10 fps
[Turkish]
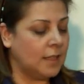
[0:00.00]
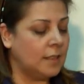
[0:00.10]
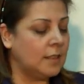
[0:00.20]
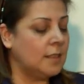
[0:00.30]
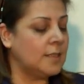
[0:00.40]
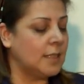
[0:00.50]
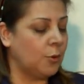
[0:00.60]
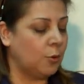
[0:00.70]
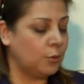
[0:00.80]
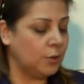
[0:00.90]
Ya da
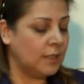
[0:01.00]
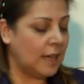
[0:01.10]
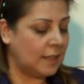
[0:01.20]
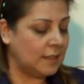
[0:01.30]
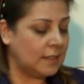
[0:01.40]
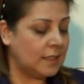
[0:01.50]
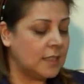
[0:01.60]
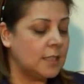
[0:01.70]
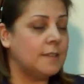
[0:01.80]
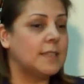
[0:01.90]
insanoğlu kendini
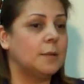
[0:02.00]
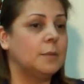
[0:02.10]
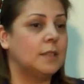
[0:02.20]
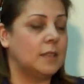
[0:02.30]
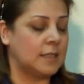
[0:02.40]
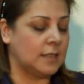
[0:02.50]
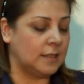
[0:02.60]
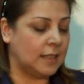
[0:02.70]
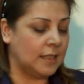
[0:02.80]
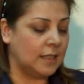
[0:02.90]
hız ve sabır
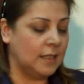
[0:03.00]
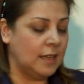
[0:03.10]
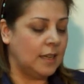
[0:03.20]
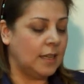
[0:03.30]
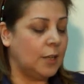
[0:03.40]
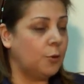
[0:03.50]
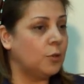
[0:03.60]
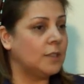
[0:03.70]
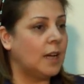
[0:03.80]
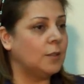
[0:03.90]
arasındaki
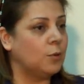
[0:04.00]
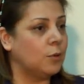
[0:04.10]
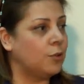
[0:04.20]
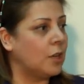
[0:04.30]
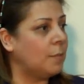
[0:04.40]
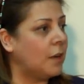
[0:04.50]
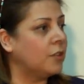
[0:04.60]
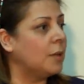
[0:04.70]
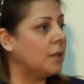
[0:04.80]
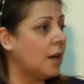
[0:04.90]
ironiden doğacak
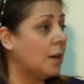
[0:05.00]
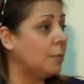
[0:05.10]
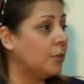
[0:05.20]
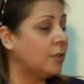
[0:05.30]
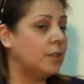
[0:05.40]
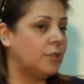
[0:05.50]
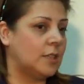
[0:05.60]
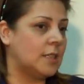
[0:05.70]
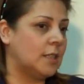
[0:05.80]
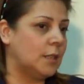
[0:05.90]
başka bir karmaşanın
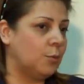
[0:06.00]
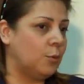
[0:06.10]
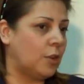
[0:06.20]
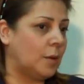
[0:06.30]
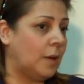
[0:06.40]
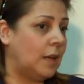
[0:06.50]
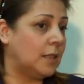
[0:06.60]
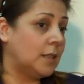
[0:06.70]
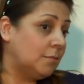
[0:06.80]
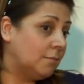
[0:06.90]
içerisinde bulacak
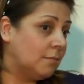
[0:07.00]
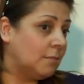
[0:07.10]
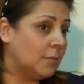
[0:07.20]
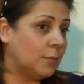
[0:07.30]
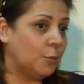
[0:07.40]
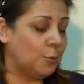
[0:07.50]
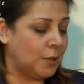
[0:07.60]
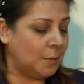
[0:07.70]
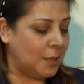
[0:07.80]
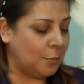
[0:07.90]
belki. Onu
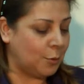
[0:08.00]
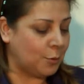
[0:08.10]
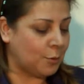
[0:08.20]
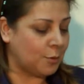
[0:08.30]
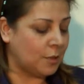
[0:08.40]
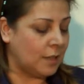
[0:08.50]
da bilmiyoruz.